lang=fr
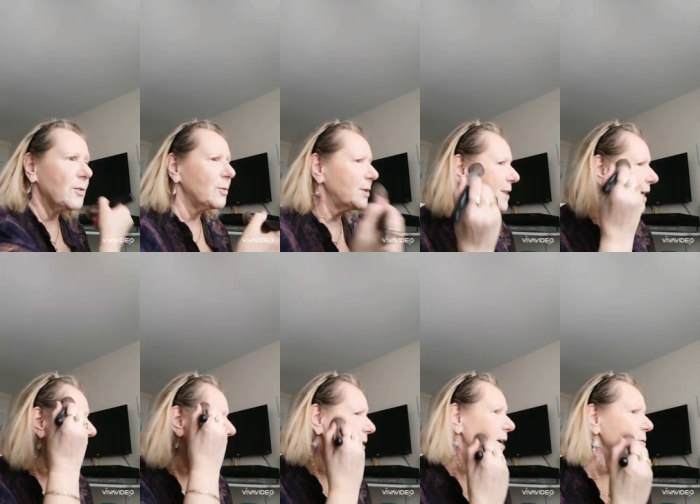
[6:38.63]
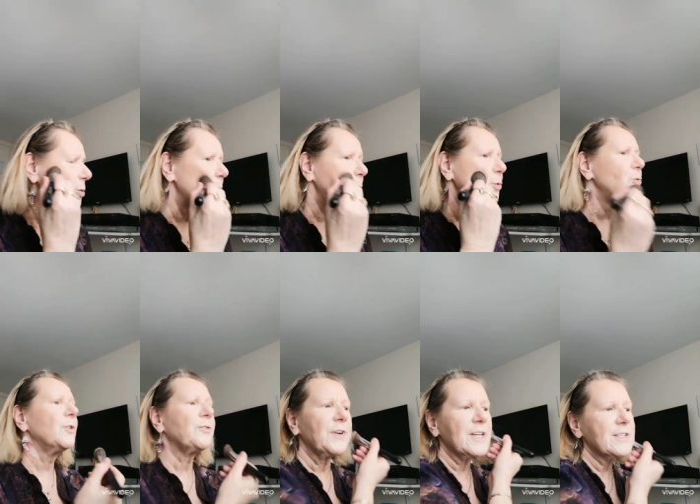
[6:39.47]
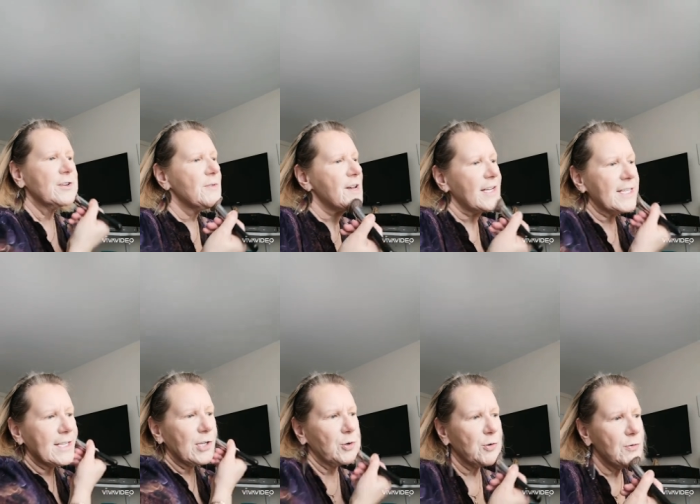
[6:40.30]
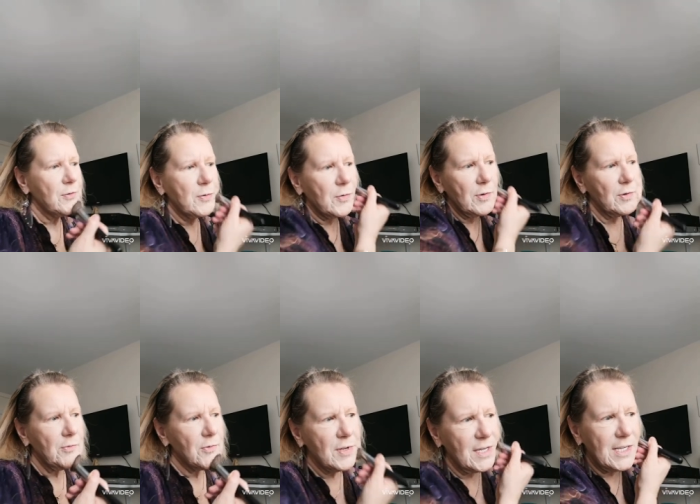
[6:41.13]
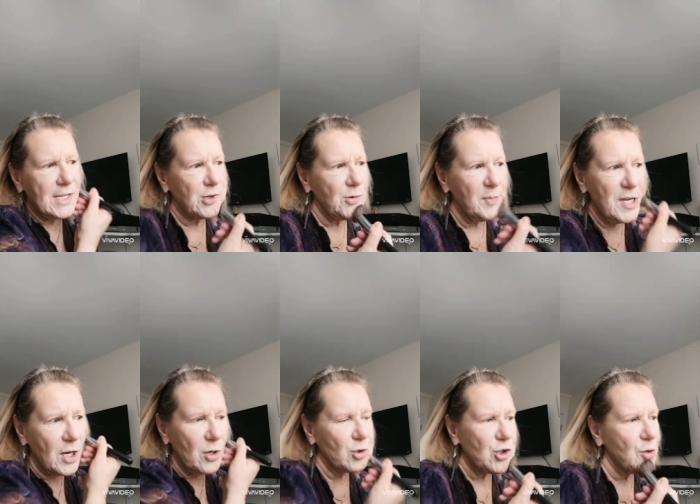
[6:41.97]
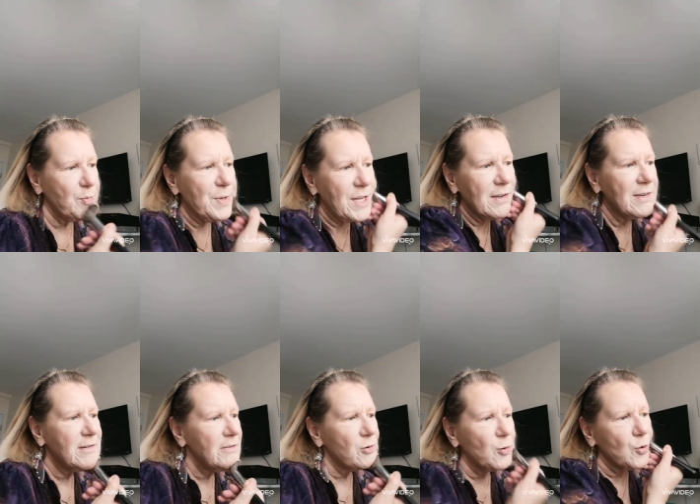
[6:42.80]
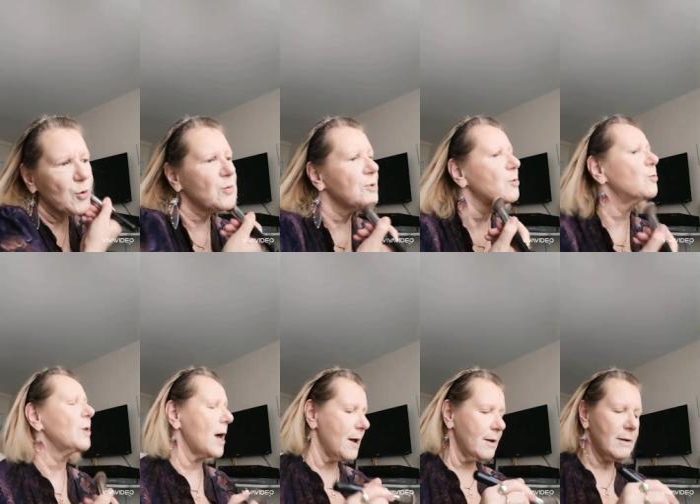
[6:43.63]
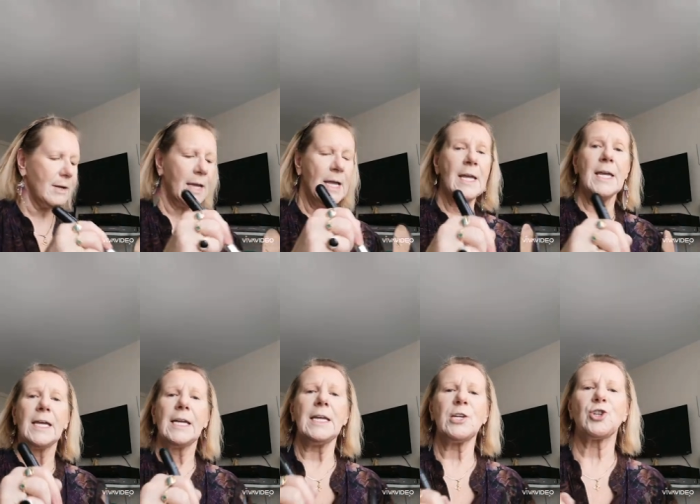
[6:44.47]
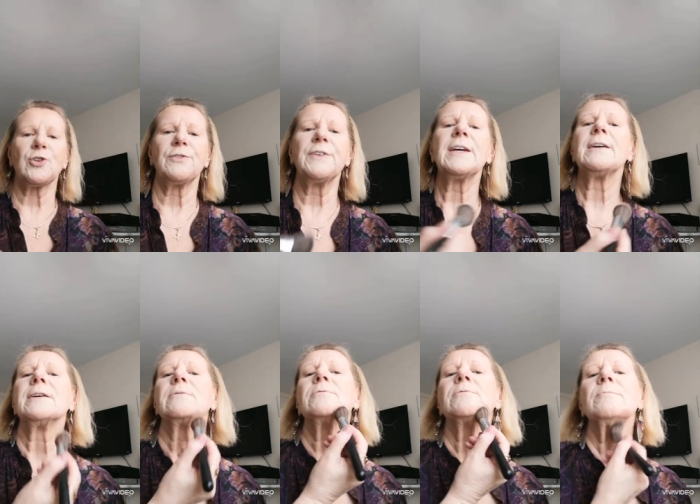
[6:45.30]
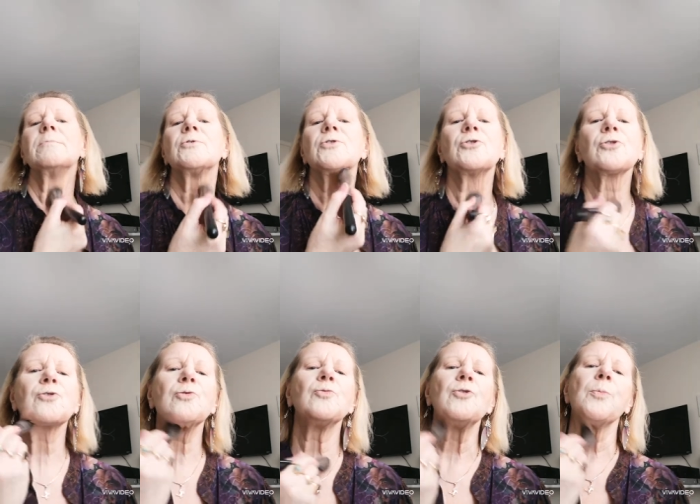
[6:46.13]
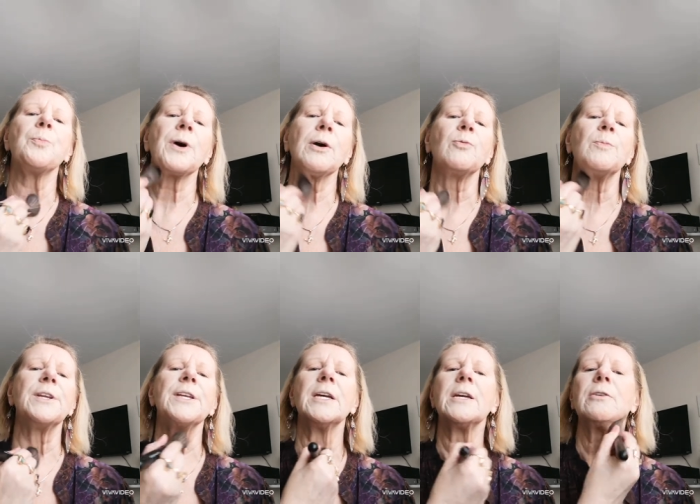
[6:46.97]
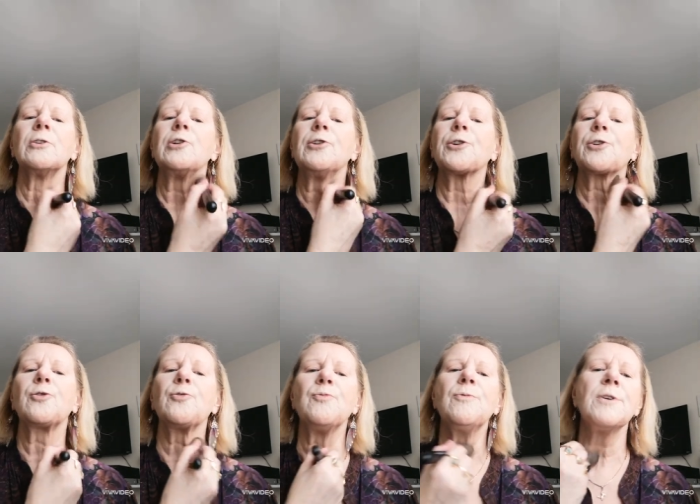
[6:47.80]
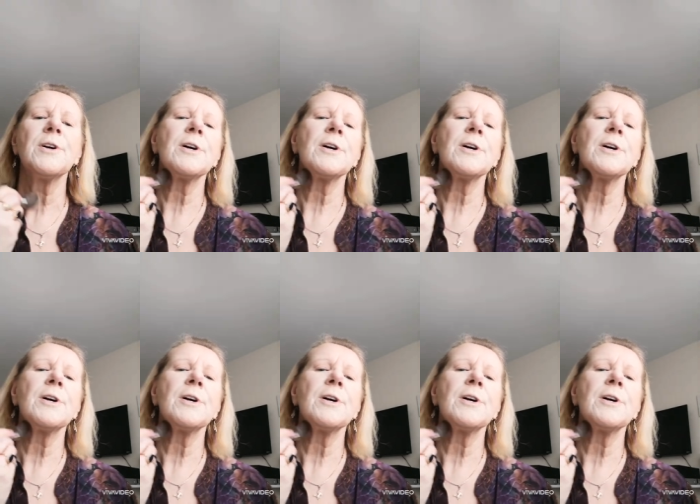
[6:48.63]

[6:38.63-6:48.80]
on le travaille un peu de façon à ce que il se mélange bien aux autres couleurs. Et je vais surtout ne pas oublier le cou.